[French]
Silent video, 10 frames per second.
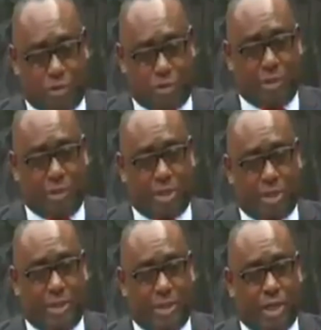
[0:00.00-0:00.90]
de la présidence
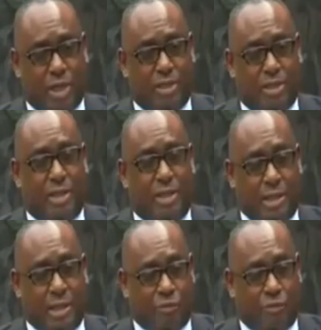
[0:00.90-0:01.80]
camerounaise. Il
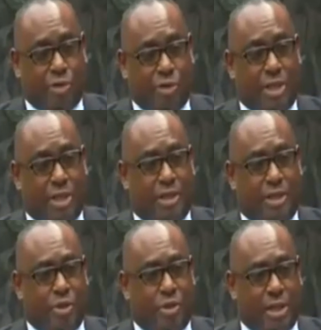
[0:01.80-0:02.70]
a donc fallu qu'il y ait
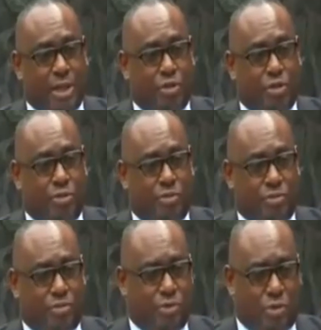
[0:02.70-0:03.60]
une élection
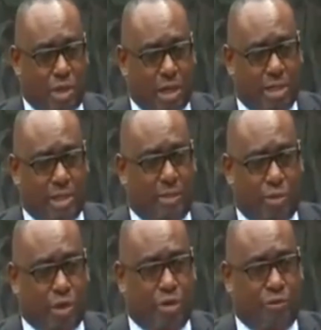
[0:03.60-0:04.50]
organisée en bonne
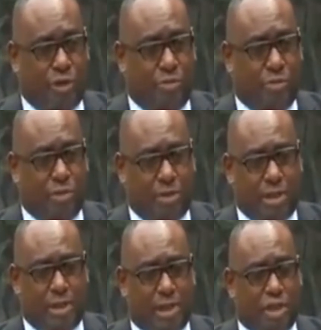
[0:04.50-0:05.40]
et due forme, dans la
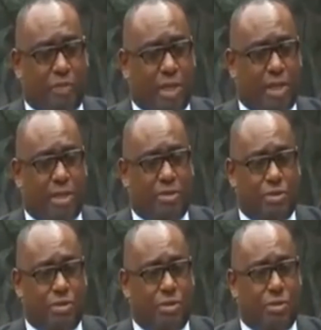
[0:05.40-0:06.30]
transparence,
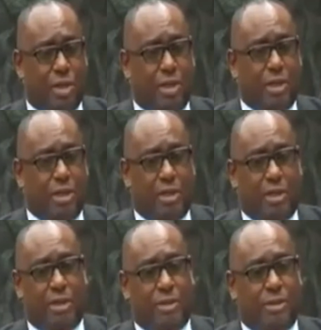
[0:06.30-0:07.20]
euh,
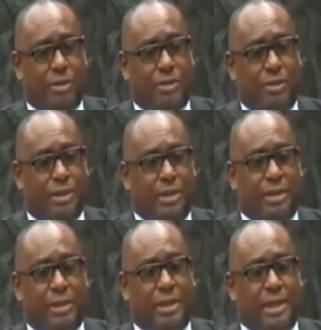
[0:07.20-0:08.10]
hein, euh,
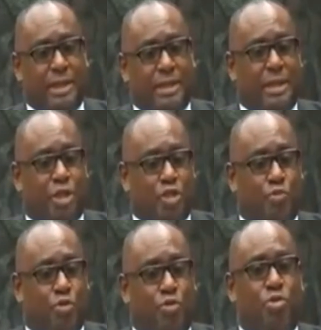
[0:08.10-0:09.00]
l'égalité des chances
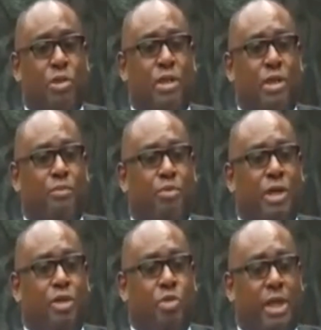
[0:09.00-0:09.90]
pour tous, pour qu'elle
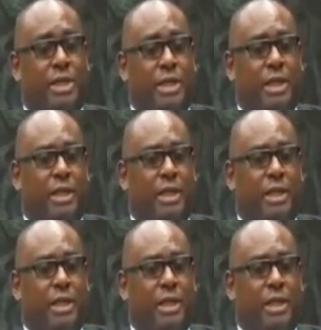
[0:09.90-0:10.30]
soit réintégrée.